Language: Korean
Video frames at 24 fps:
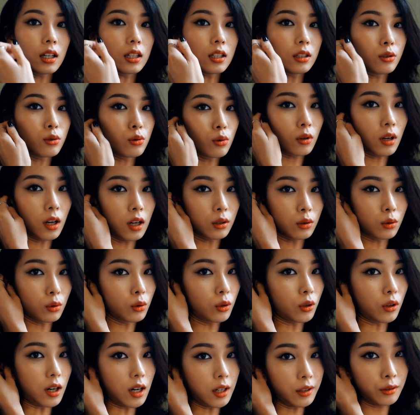
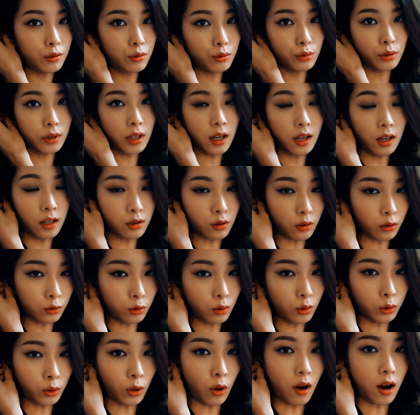이쪽에도 한두 개
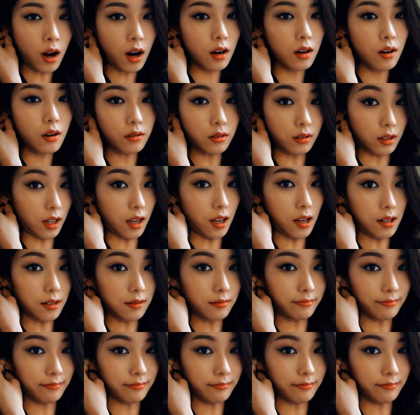정도 더 하려고 그래요.